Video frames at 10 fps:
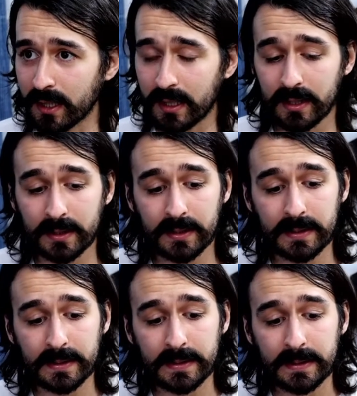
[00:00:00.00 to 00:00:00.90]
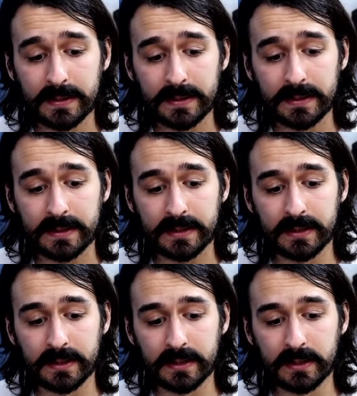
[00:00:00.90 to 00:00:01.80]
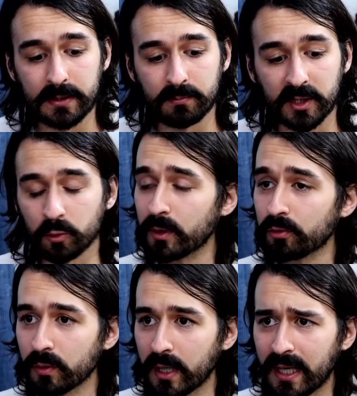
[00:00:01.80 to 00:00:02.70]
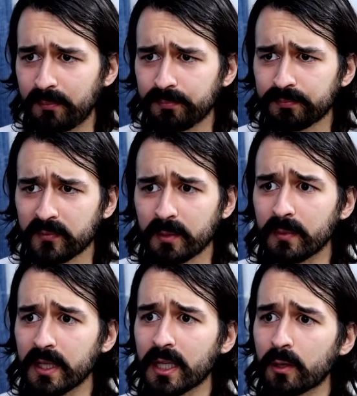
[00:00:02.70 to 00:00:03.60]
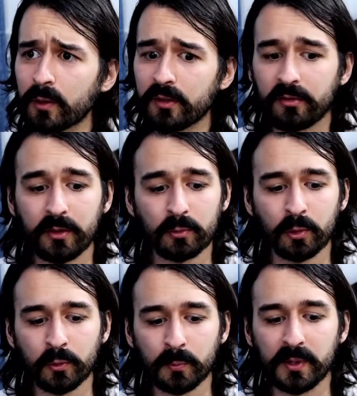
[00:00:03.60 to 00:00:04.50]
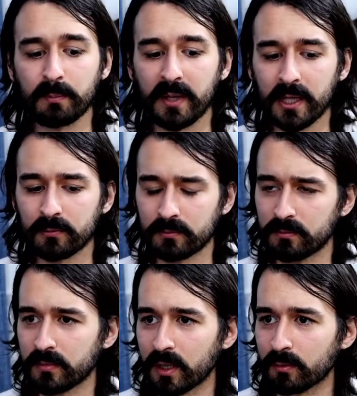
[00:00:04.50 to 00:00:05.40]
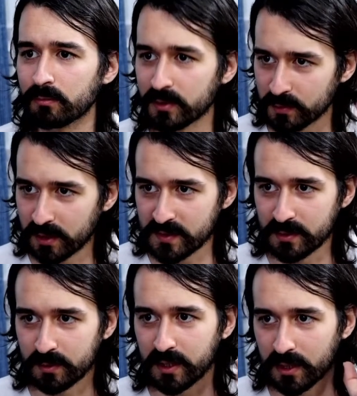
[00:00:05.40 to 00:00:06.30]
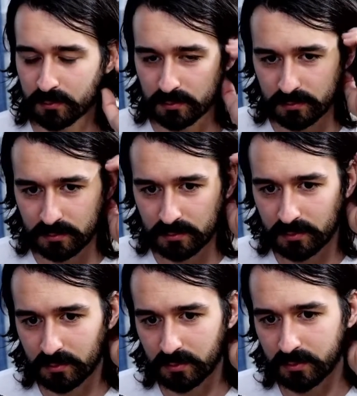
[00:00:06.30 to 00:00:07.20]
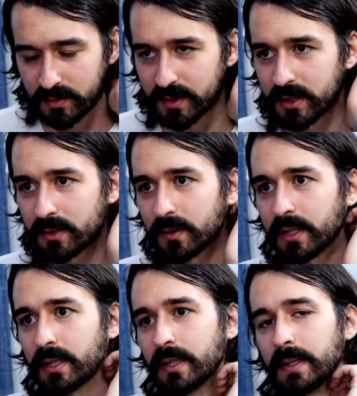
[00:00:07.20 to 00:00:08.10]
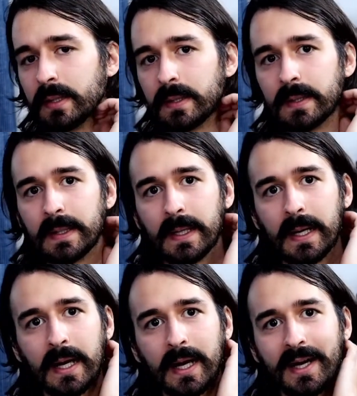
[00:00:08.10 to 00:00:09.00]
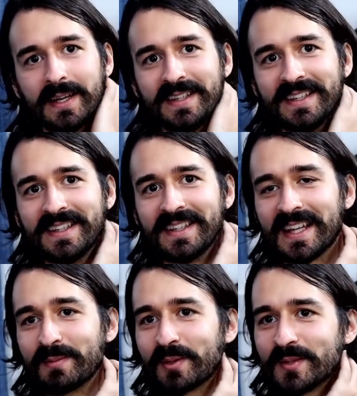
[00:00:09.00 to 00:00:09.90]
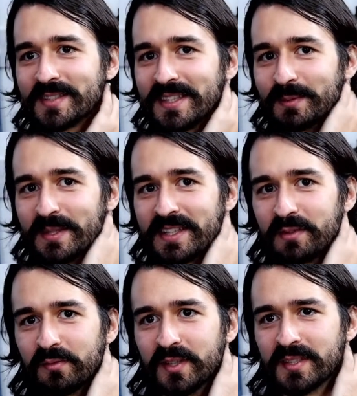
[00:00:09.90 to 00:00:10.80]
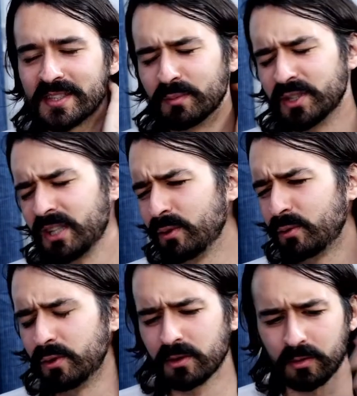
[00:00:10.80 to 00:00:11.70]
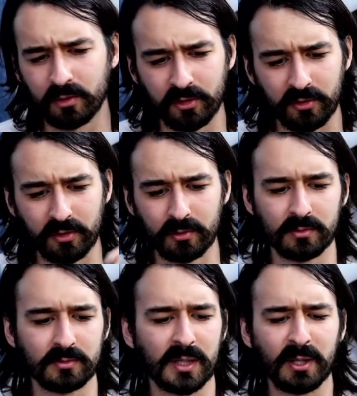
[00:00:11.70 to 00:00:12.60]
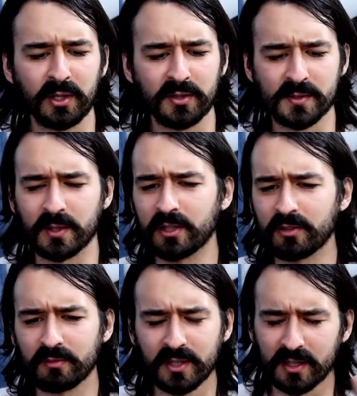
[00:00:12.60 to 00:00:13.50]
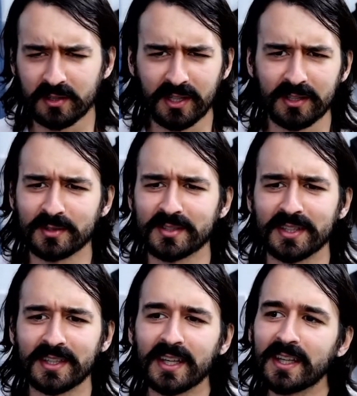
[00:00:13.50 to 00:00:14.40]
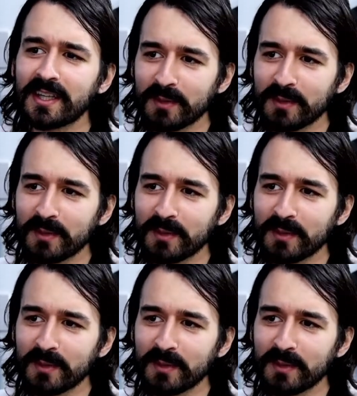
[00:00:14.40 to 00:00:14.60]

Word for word: lá que tentou me ajudar também. Ela conhecia o dono do Pygmalion, que é um restaurantezão que tem lá no, no centro, né? Aí ela me conseguiu uma entrevista, eu botei no meu currículo que eu tinha sido, trabalhei em restaurante a vida inteira, não sei o que, aquele